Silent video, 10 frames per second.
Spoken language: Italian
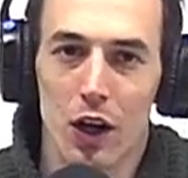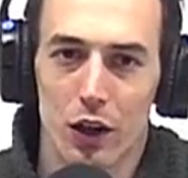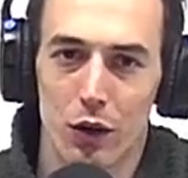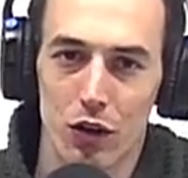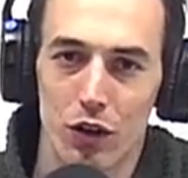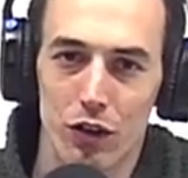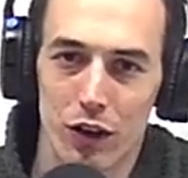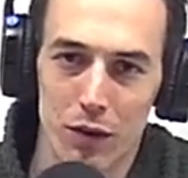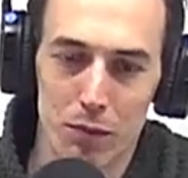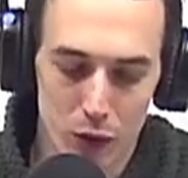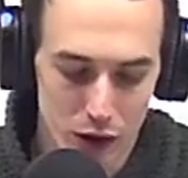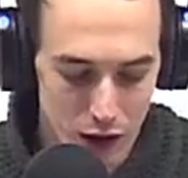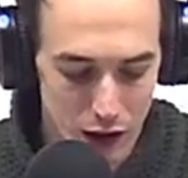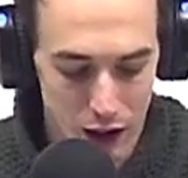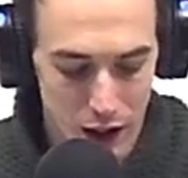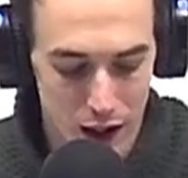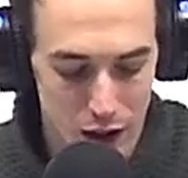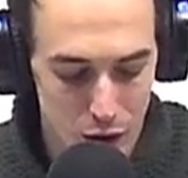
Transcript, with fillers: di questo Zenbook eh,